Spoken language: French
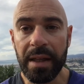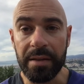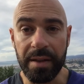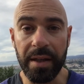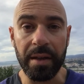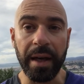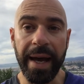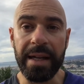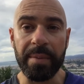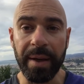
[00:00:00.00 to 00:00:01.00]
des
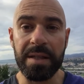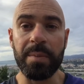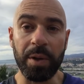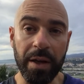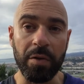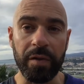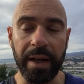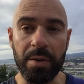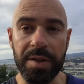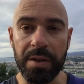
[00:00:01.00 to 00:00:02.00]
règles, des principes clés qu'on
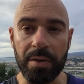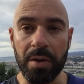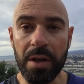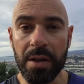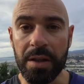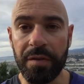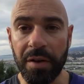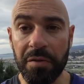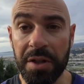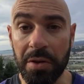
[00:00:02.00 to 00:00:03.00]
verra aussi dans
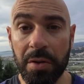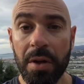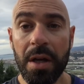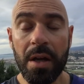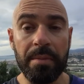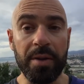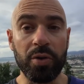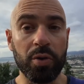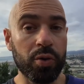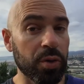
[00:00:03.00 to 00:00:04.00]
différentes vidéos, bah,
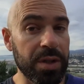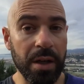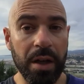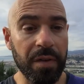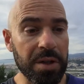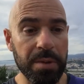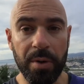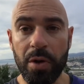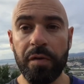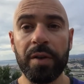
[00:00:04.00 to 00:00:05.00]
de te dire
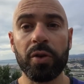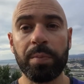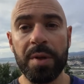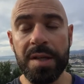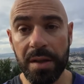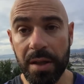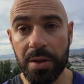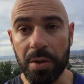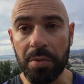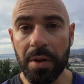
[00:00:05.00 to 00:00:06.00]
qu'effectivement le fait de te poser cette
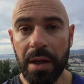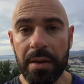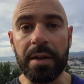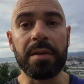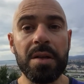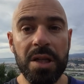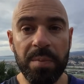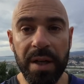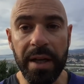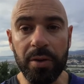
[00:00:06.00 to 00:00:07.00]
question, d'être
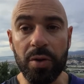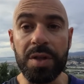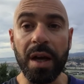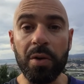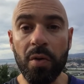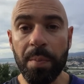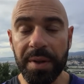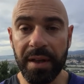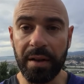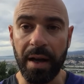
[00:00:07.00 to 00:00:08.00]
discipliné, de dire non
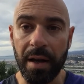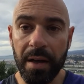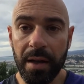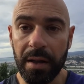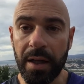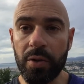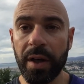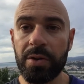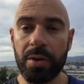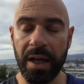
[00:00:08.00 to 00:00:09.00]
peut-être à la
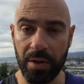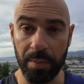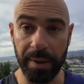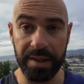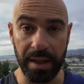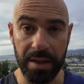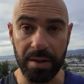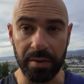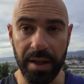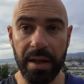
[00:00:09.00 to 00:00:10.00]
nourriture récompense à
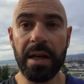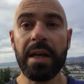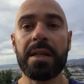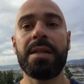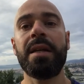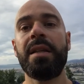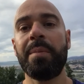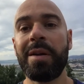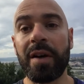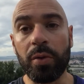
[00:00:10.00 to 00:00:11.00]
l'instant T, c'est ça qui
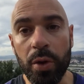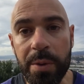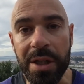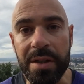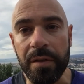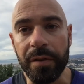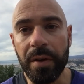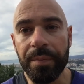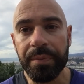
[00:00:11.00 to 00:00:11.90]
t'amène vers ton objectif.